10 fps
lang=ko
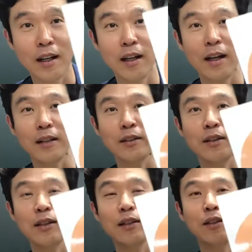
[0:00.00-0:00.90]

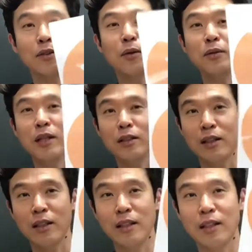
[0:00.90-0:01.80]
학생들한테 서운할
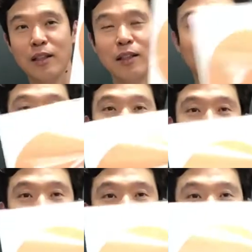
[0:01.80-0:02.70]
때
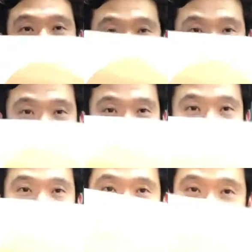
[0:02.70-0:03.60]
요거를 이제
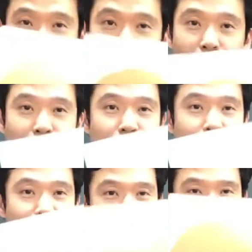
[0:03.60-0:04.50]
사용하려고 그래요.
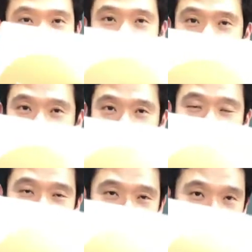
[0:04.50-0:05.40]
제가 기분이
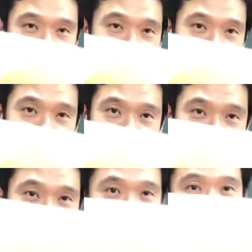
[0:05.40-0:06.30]
나쁩니다.
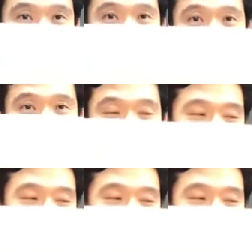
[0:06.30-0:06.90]
이런 식으로요.